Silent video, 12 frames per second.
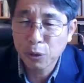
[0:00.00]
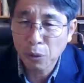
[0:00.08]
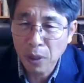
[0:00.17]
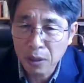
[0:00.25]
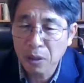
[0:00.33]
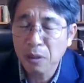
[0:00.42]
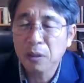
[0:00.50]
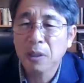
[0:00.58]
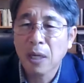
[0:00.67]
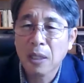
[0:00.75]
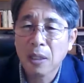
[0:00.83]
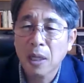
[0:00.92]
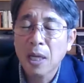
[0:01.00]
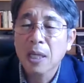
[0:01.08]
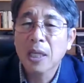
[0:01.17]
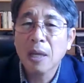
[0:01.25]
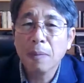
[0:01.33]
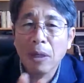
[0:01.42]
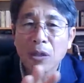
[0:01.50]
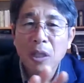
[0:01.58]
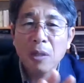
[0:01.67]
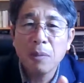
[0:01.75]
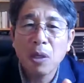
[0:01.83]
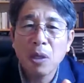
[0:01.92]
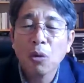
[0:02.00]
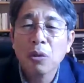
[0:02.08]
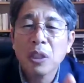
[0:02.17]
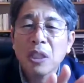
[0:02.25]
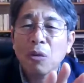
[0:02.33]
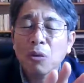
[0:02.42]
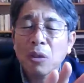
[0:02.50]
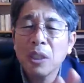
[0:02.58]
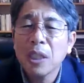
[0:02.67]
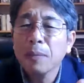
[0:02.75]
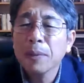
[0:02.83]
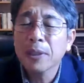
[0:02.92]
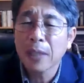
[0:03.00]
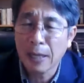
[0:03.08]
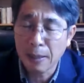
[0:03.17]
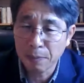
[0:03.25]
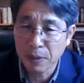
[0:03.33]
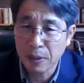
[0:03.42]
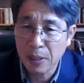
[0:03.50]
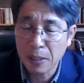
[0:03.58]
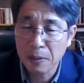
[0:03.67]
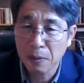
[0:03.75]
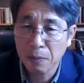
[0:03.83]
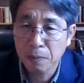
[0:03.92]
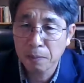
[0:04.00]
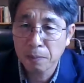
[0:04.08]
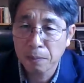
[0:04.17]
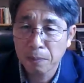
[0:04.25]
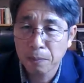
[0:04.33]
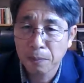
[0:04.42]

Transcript: 그불 속에 뛰어 들어가는 것. 이게 바로 이미 흰 옷을 입은 사람들이에요.